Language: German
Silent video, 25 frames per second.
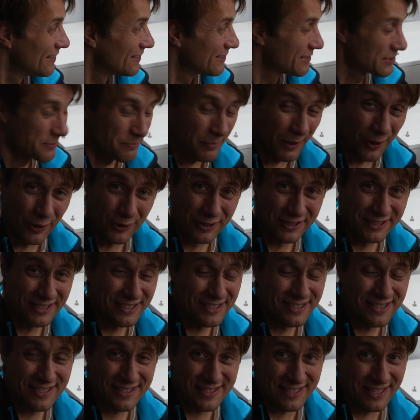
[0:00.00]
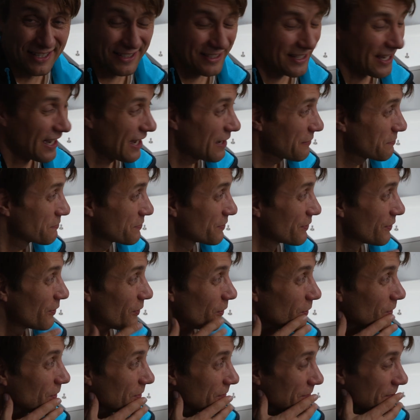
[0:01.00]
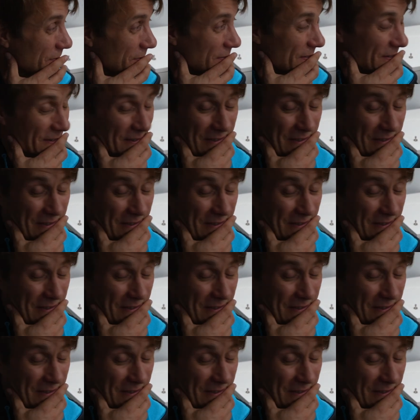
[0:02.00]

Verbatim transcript: Jetzt baue ich dieses Set ab und